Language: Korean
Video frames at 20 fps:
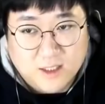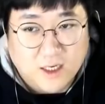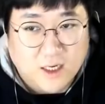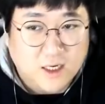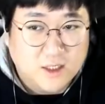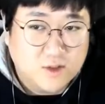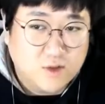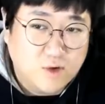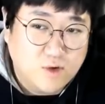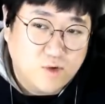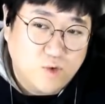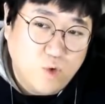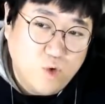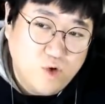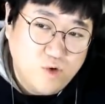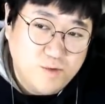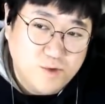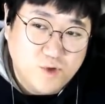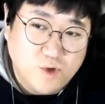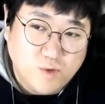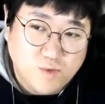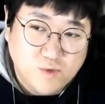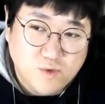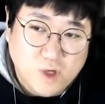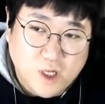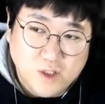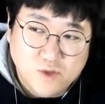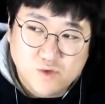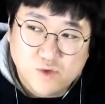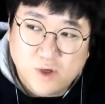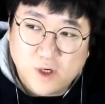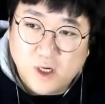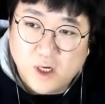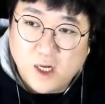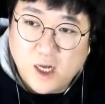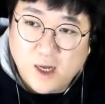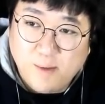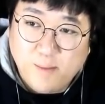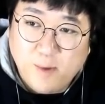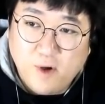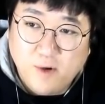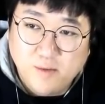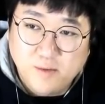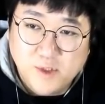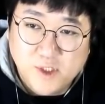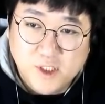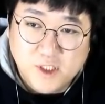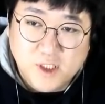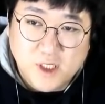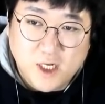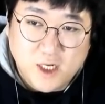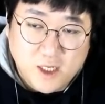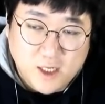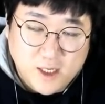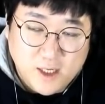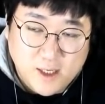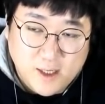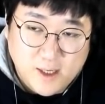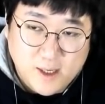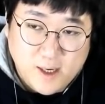야 너 호흡이 너무 안 좋아 하펌 시작